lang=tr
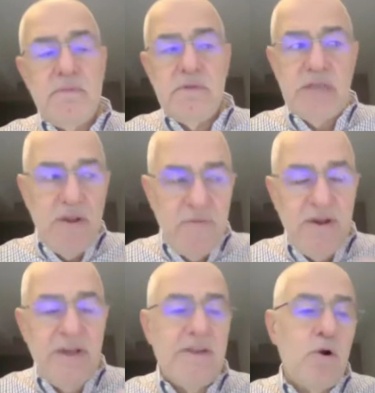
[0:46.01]

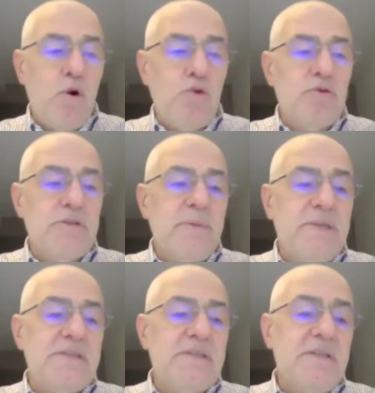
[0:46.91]
sayfaya da
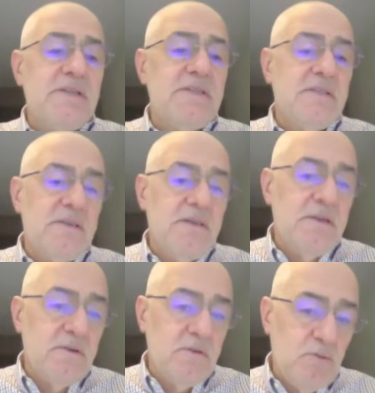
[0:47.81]
koydurtabilirsiniz. E,
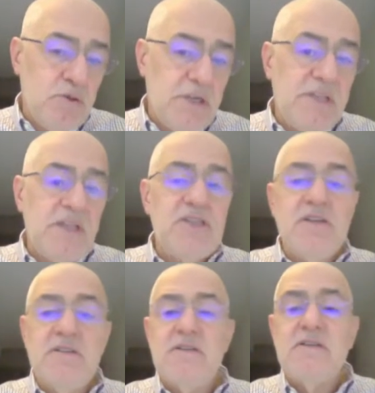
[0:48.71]
üzerinde
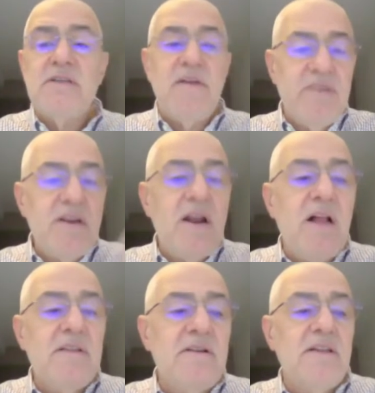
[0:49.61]
çalıştığınız sayfanın
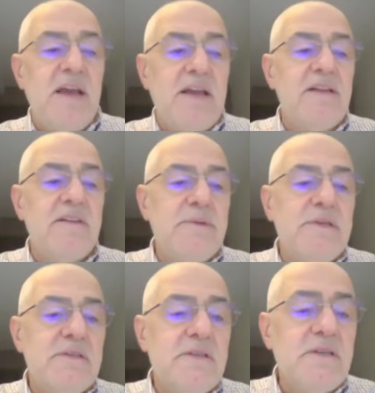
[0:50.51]
altına da
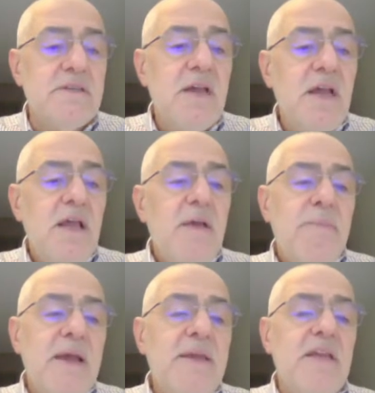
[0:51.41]
ekletebilirsiniz.
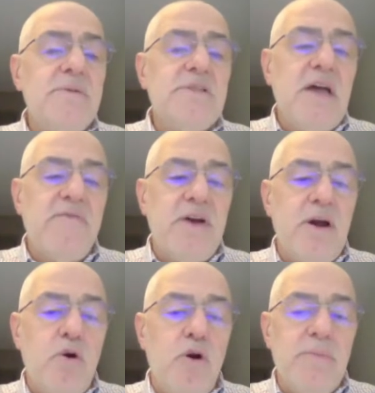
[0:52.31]
Ben yeni bir
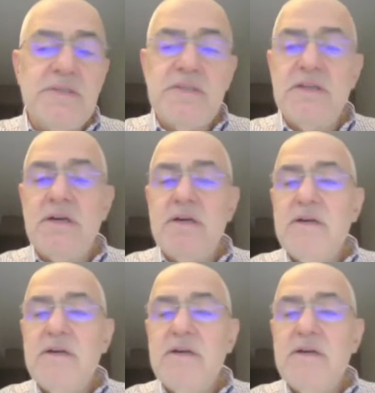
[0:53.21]
sayfaya koymasını